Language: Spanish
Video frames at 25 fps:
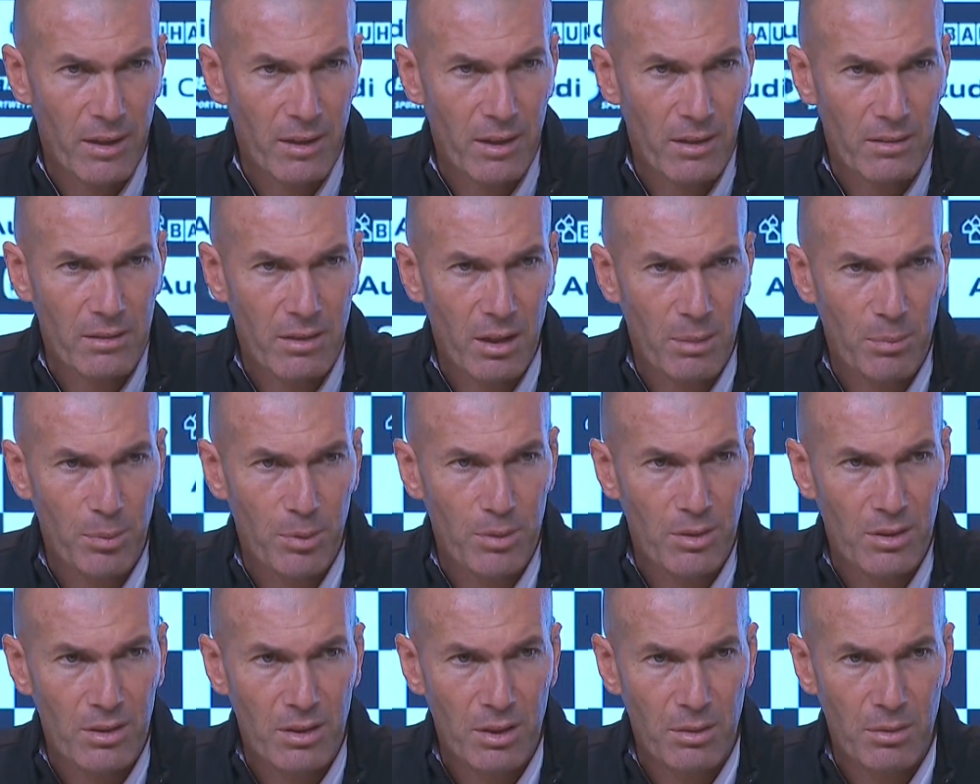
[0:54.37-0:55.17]
hay que estar
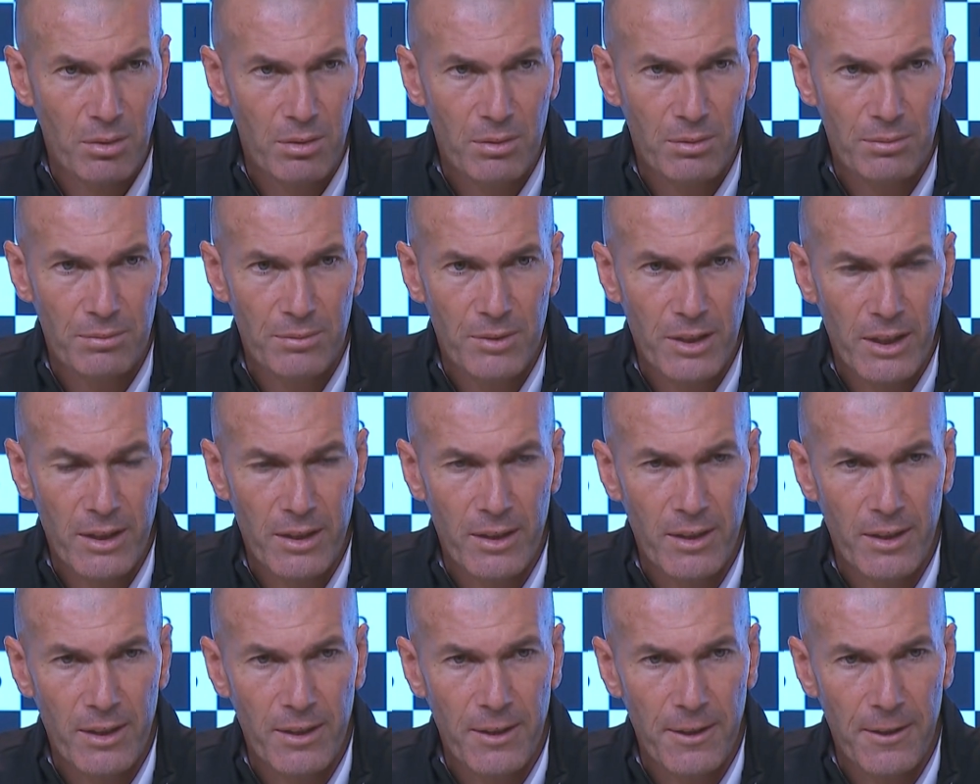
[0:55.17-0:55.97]
positivo,
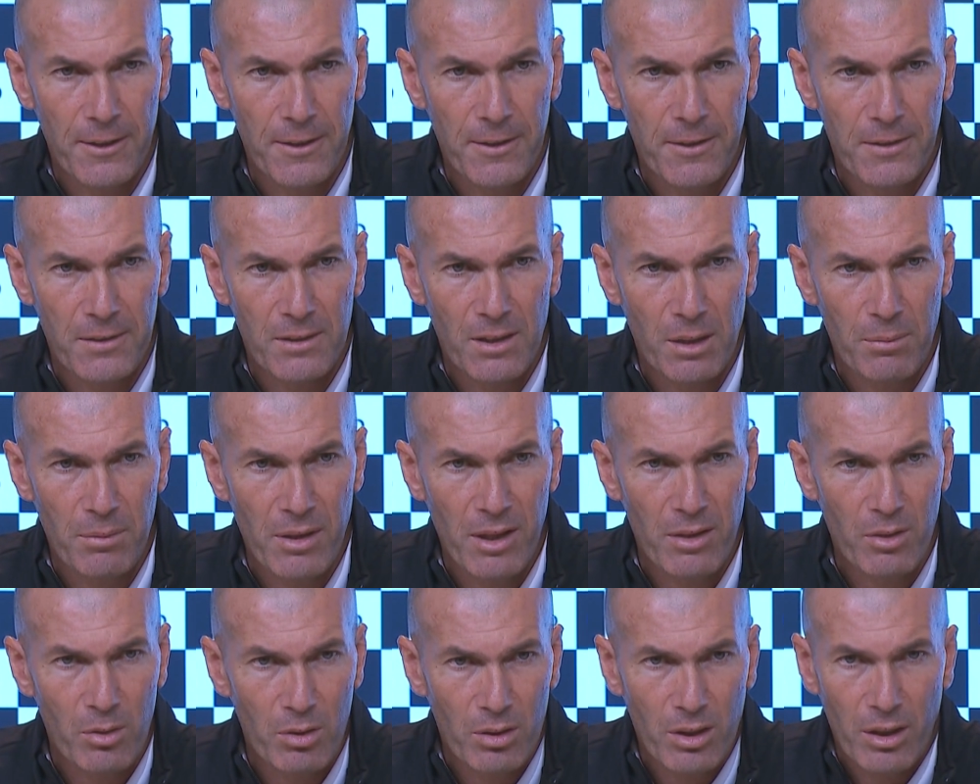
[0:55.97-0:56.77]
eh,
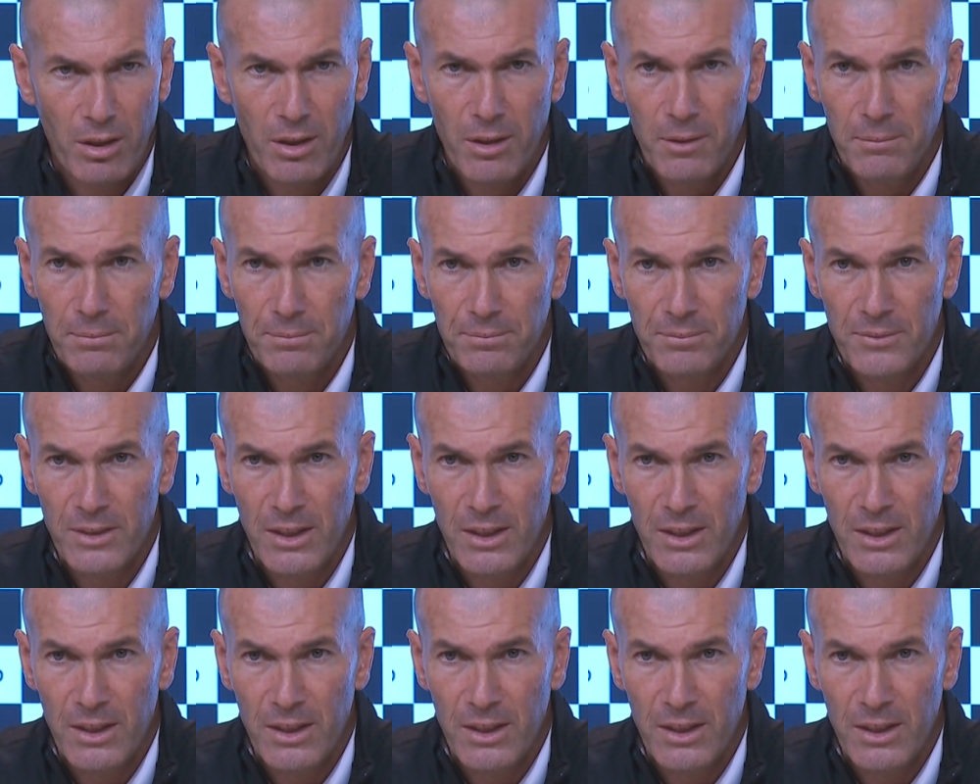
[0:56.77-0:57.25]
sabiendo que